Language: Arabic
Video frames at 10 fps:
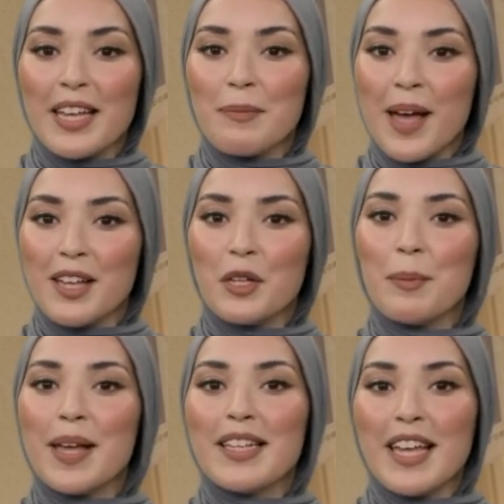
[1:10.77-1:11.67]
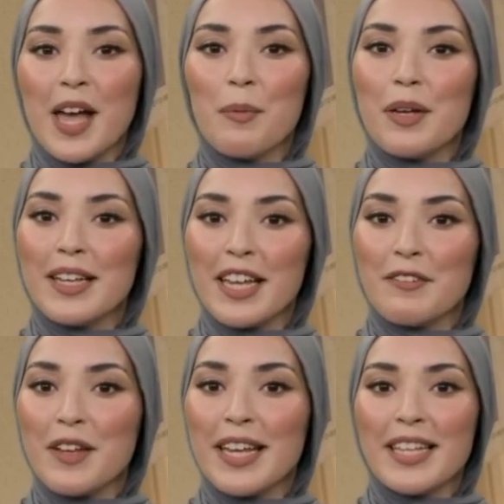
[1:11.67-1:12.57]
المعلومات حول
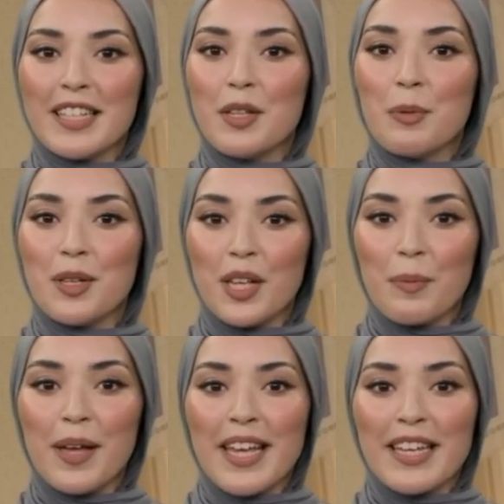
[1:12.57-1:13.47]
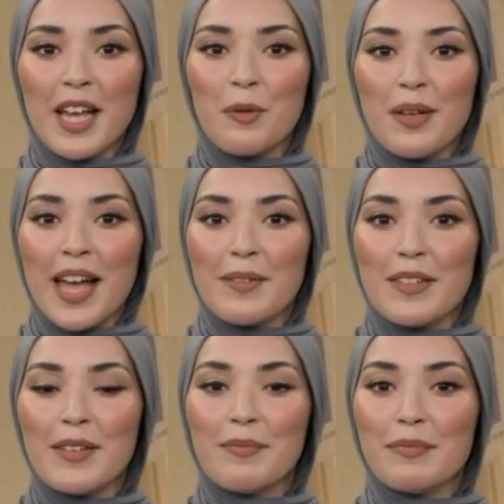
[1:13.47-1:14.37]
كيفية الوصول إلى هناك.